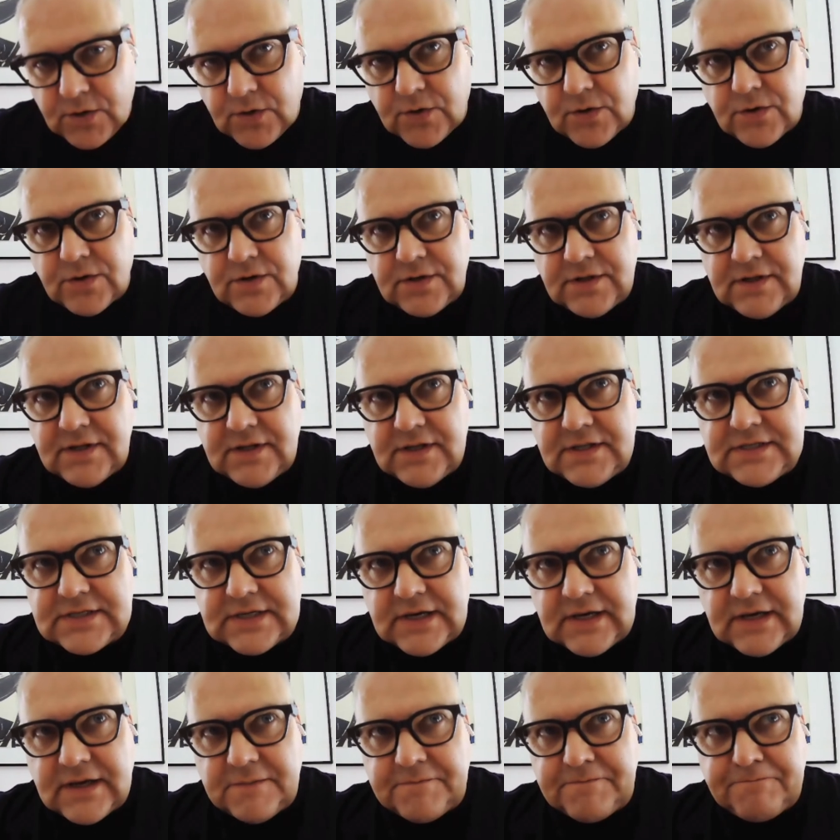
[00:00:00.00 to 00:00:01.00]
Und
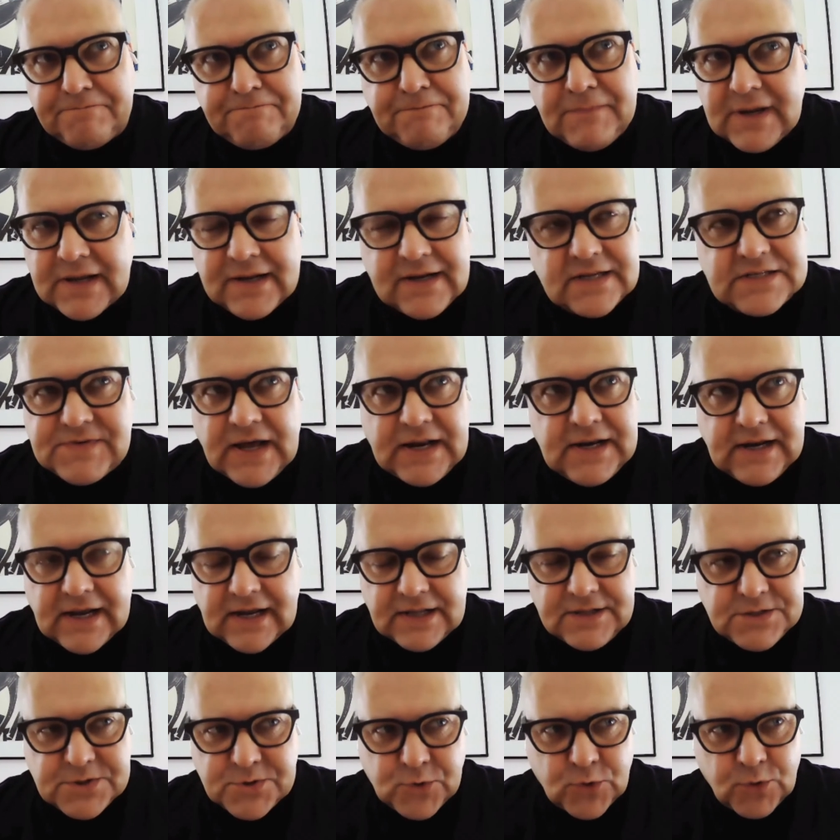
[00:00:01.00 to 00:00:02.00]
ähm, das waren
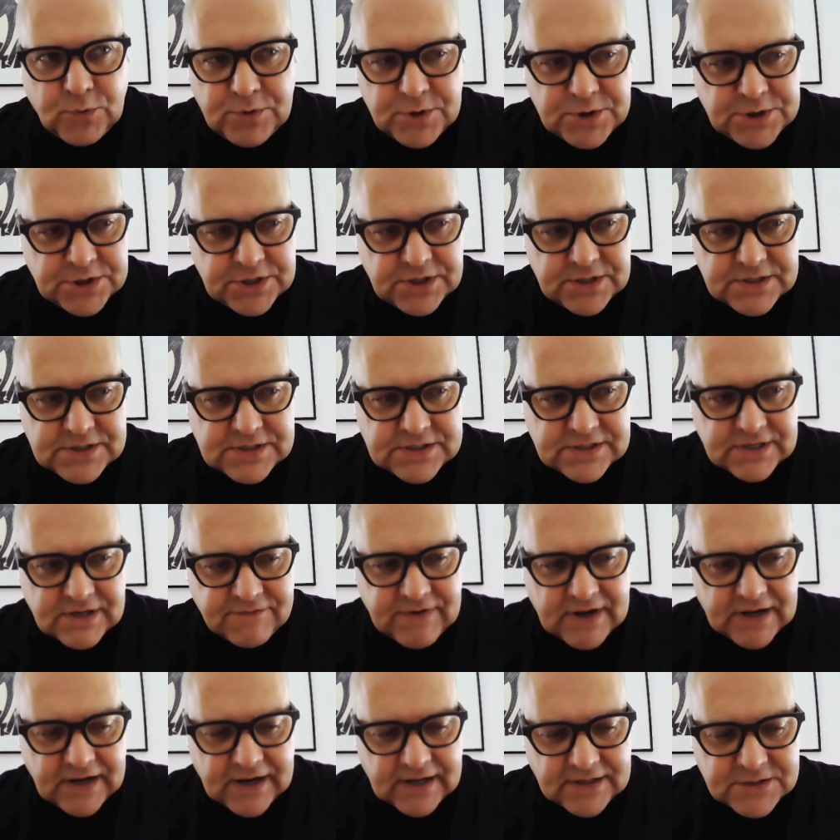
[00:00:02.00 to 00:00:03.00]
ganz komisches,
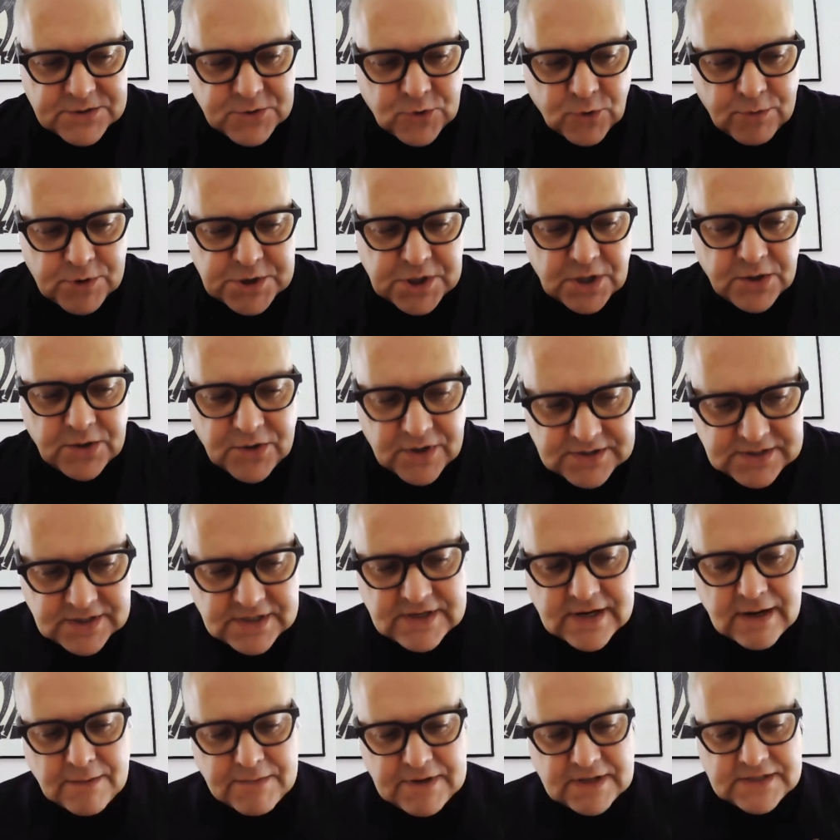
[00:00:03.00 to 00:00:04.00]
äh, waren ganz komische
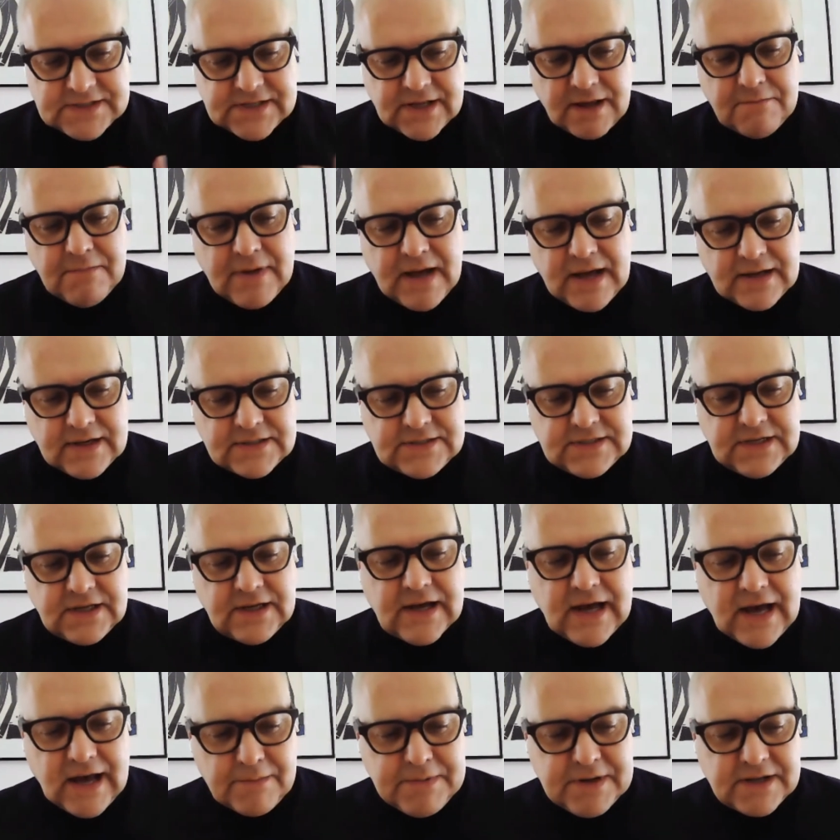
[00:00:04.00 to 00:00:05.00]
Leute, die damals da im
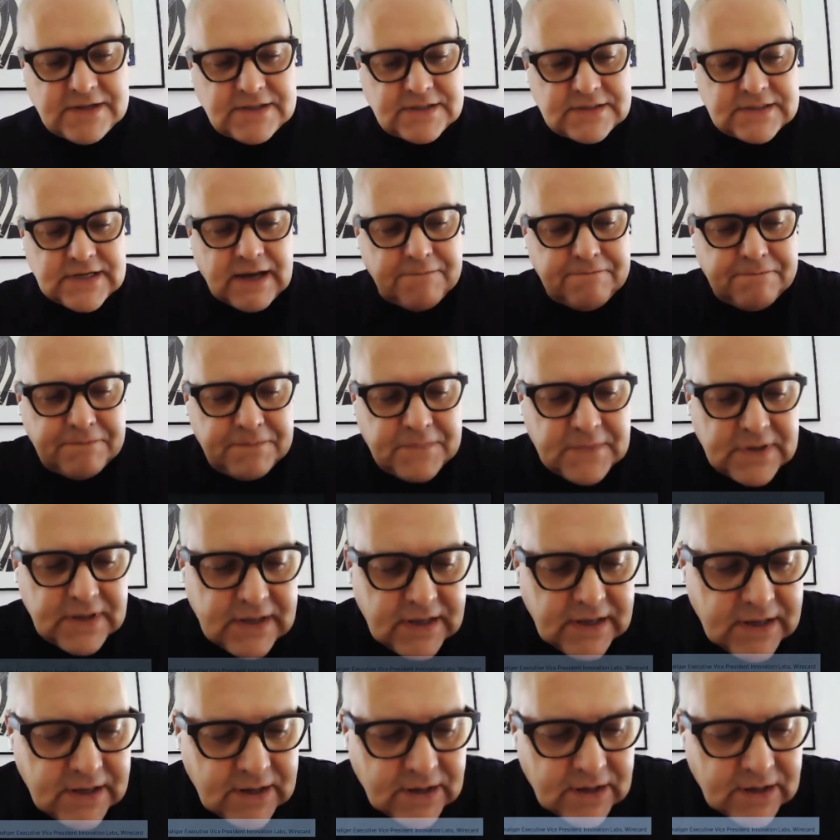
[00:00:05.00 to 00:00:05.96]
Marketing gearbeitet haben.